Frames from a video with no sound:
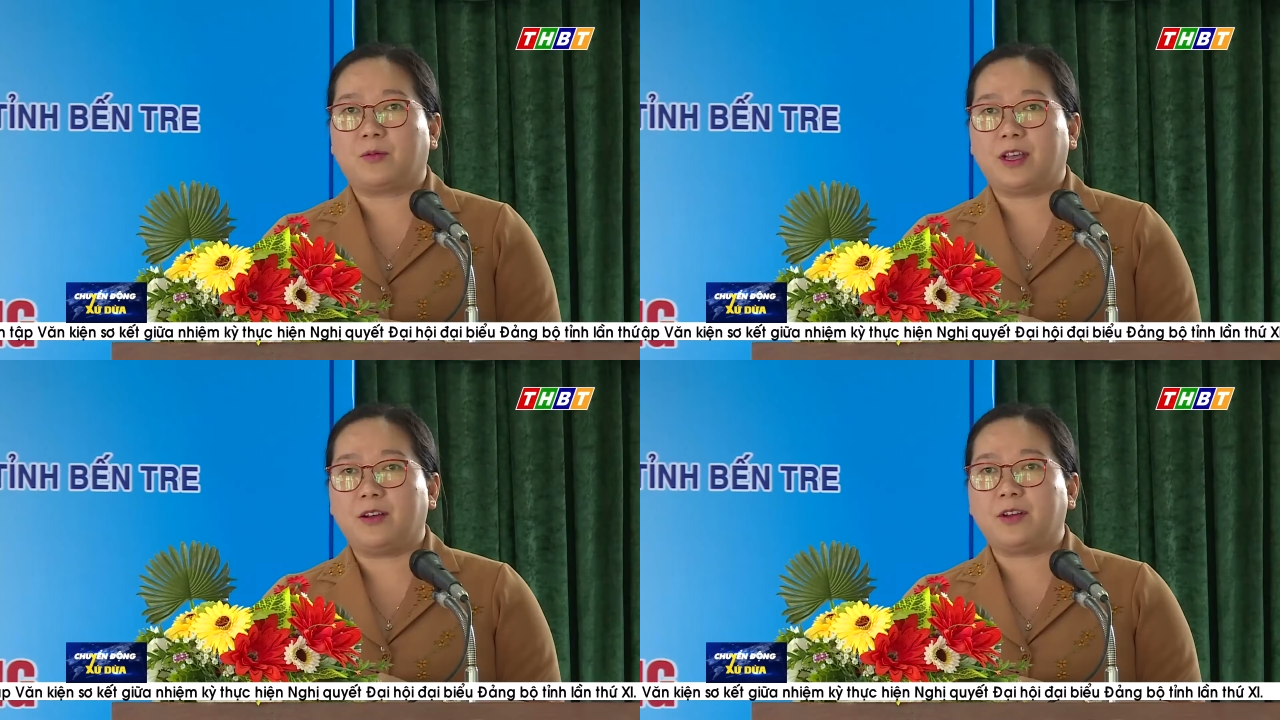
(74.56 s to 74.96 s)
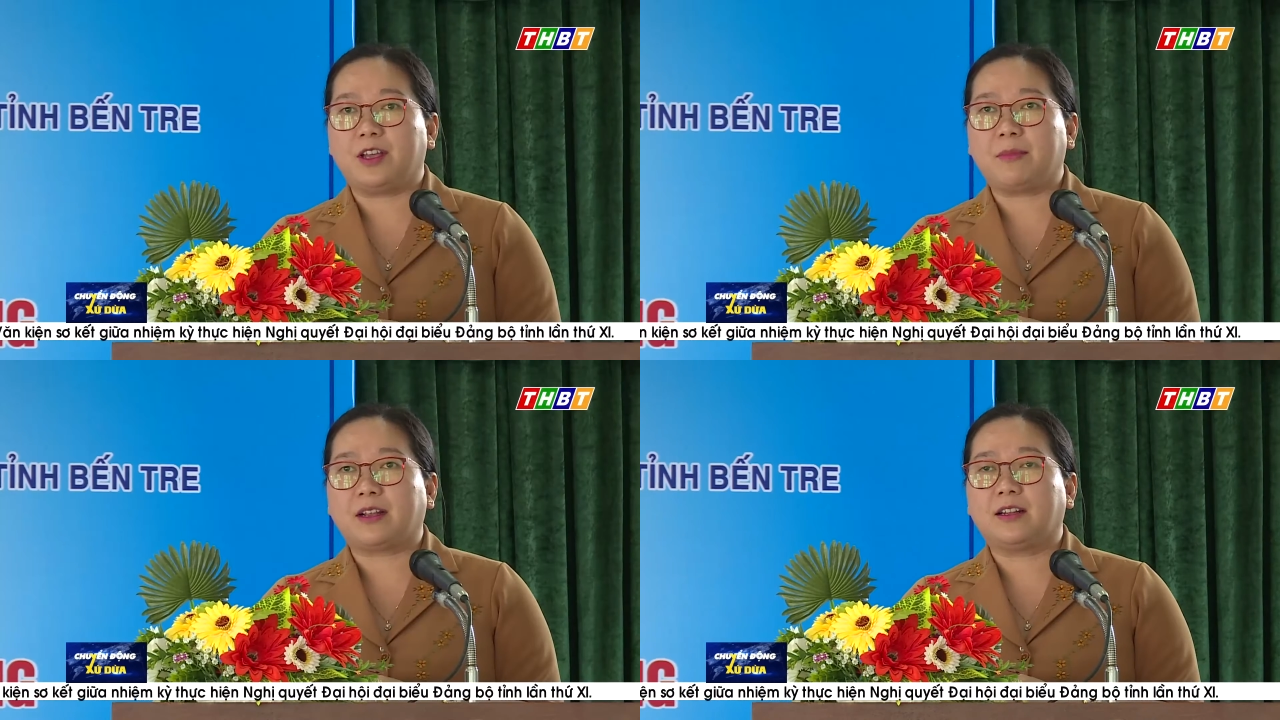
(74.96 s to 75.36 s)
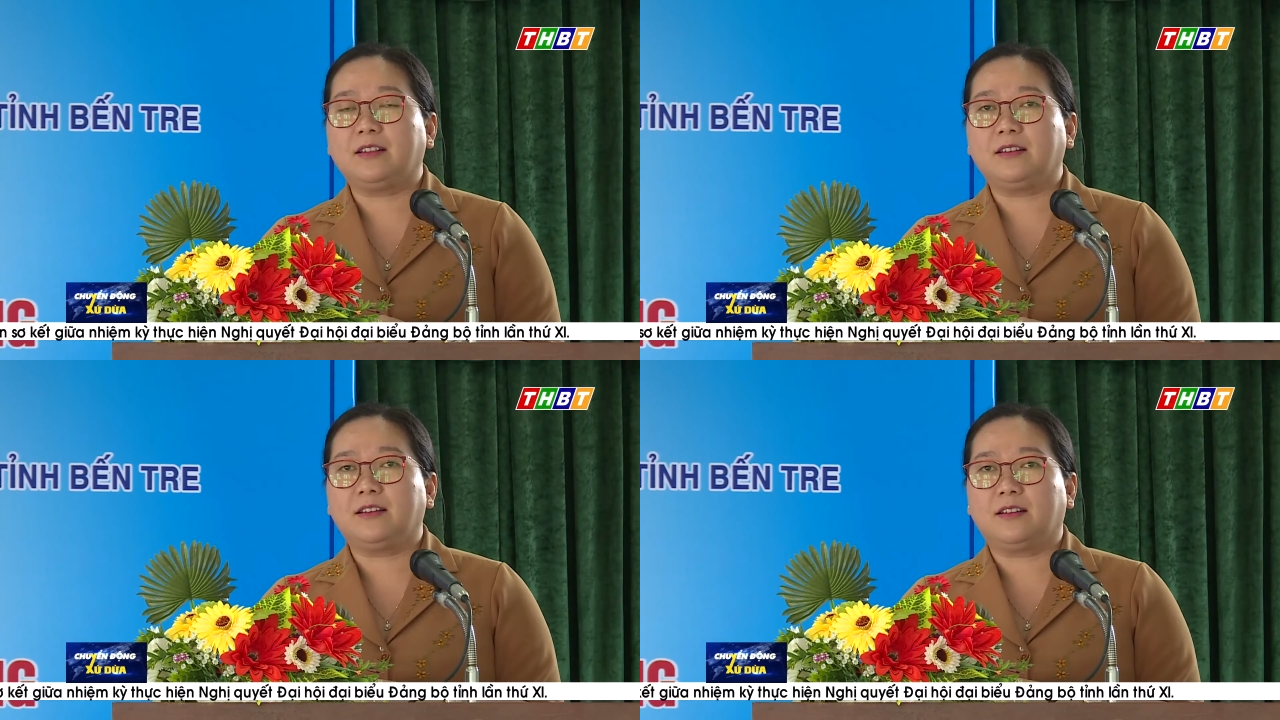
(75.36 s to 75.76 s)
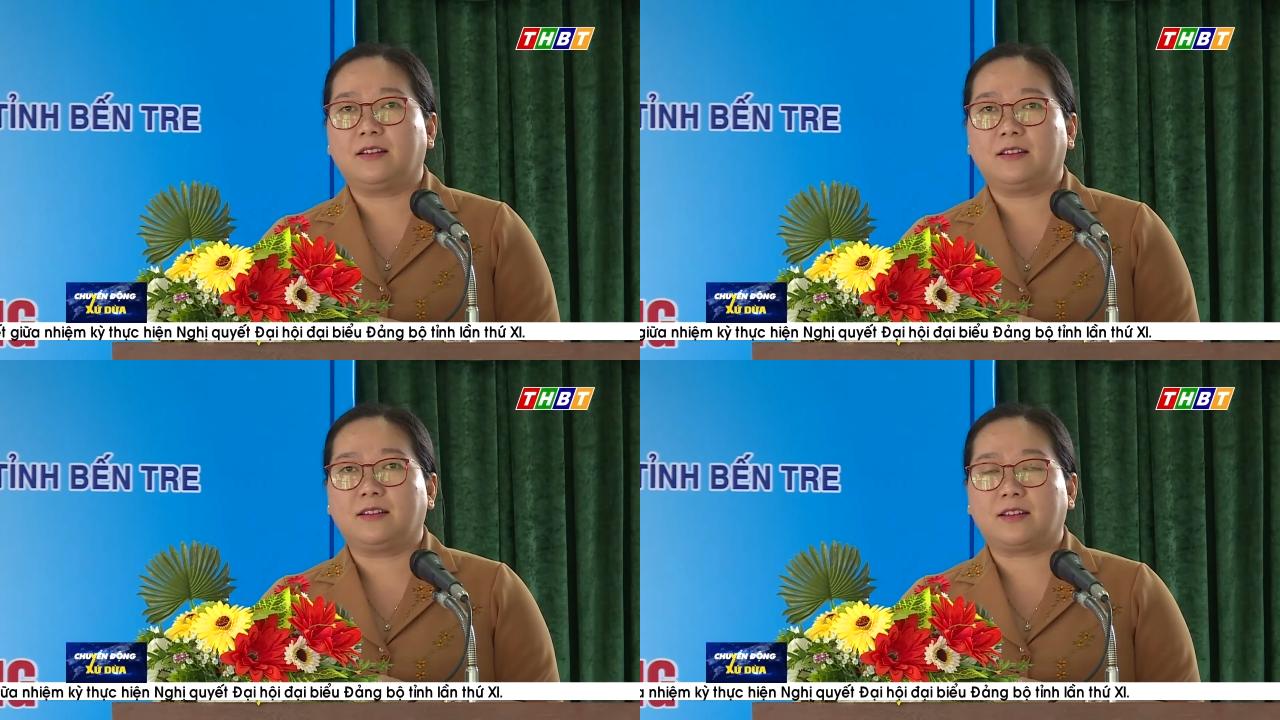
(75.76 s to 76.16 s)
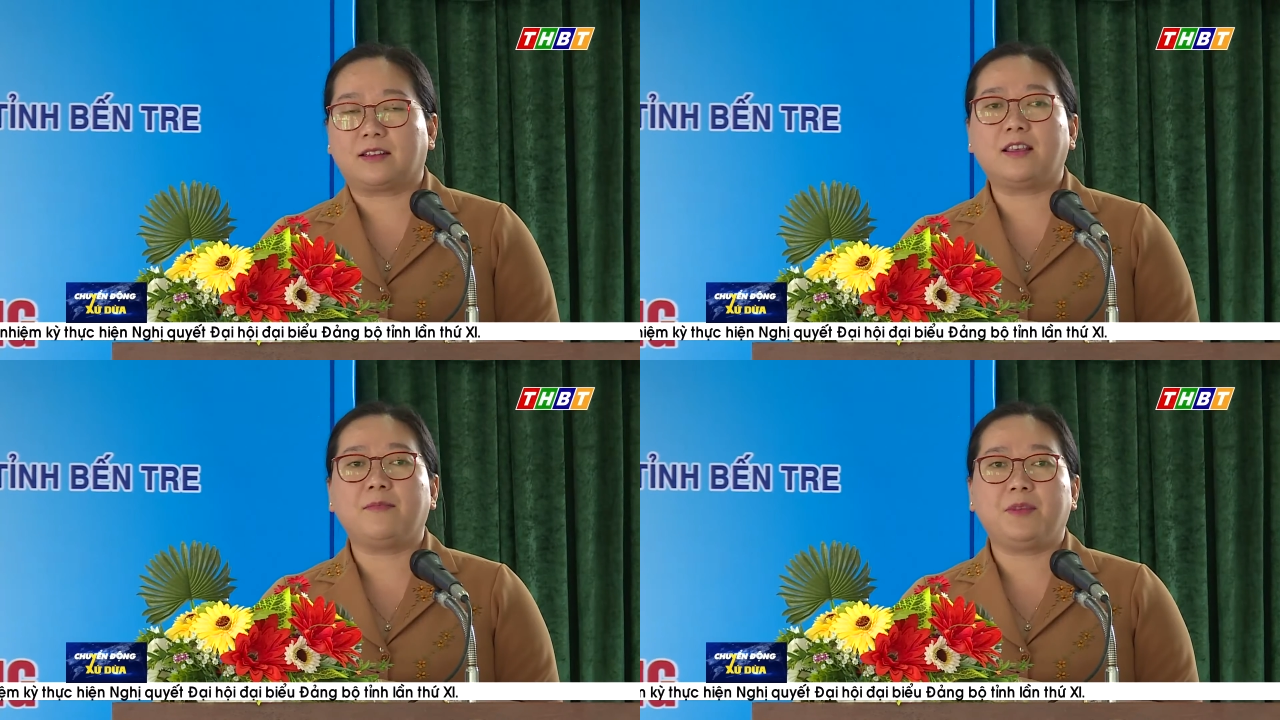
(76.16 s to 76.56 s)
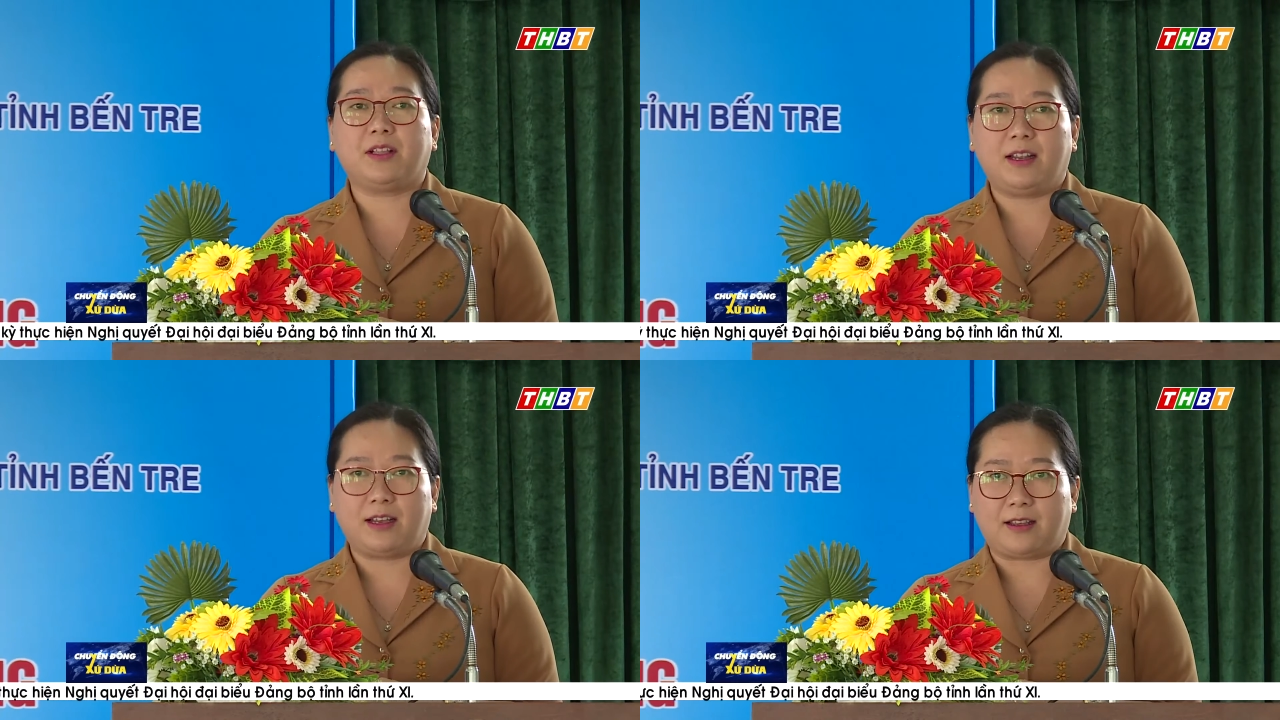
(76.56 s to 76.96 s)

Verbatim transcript: tăng cường thực hiện cuộc vận động người Việt Nam